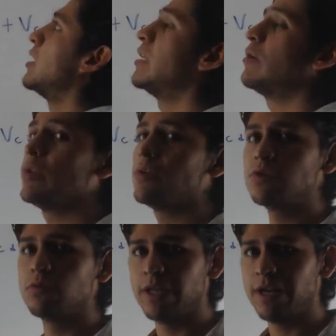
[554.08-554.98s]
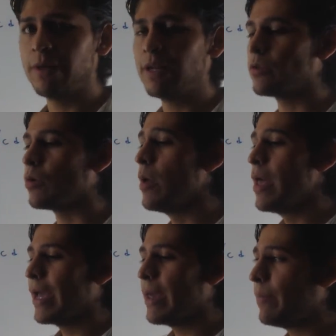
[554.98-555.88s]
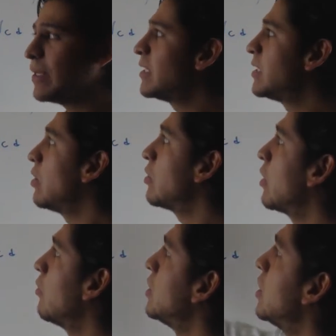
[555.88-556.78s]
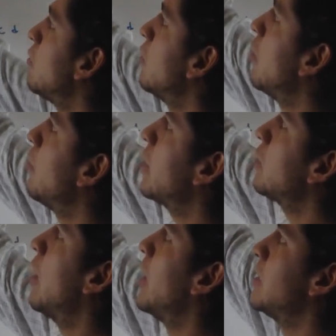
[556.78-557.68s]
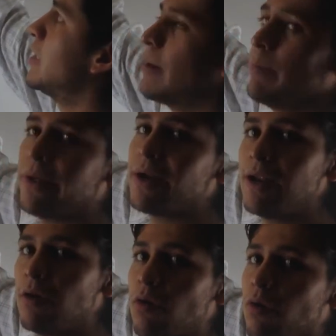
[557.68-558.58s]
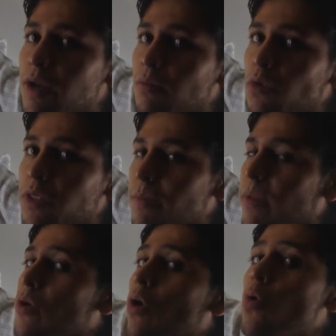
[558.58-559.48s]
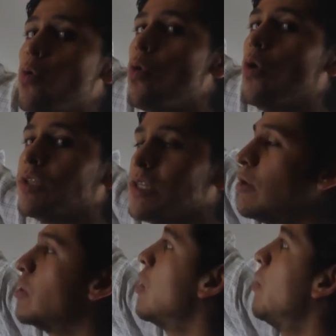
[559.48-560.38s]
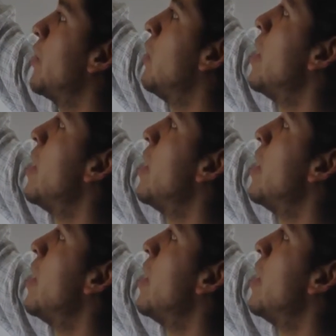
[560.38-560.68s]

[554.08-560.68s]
el circuito estuviera abierto. ¿Qué pasa si yo tengo el circuito abierto? Al estar en paralelo con el multímetro u osciloscopio,